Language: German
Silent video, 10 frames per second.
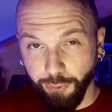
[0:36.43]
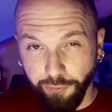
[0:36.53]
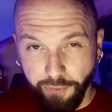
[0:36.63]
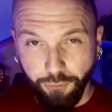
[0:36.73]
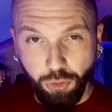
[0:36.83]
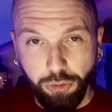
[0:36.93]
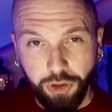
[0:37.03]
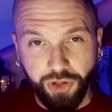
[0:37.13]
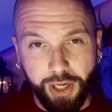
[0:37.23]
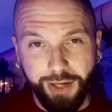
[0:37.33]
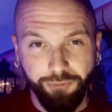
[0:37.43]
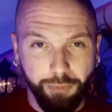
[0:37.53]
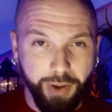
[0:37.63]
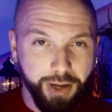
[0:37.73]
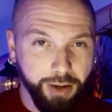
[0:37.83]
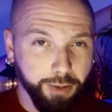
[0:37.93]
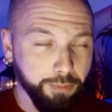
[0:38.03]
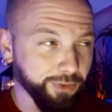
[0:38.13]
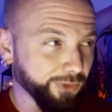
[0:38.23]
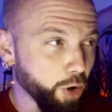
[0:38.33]
zur Verfügung gestellt von meiner
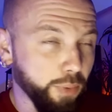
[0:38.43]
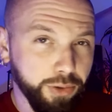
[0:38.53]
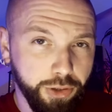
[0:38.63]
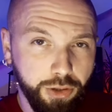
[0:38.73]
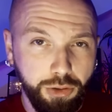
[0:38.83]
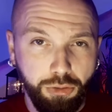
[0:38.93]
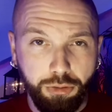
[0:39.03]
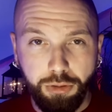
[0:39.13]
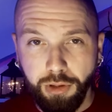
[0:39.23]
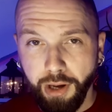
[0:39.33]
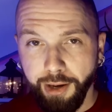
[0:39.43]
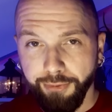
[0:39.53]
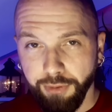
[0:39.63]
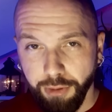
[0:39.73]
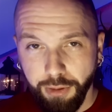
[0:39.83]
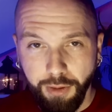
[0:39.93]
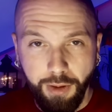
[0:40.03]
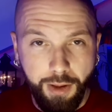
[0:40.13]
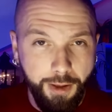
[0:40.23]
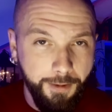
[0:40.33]
bezaubernden und reizenden
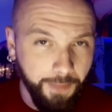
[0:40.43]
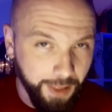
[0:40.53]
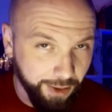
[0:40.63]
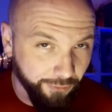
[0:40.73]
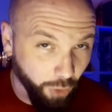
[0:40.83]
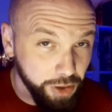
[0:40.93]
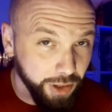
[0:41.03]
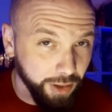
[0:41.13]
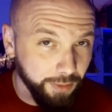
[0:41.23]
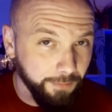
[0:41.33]
Freundin.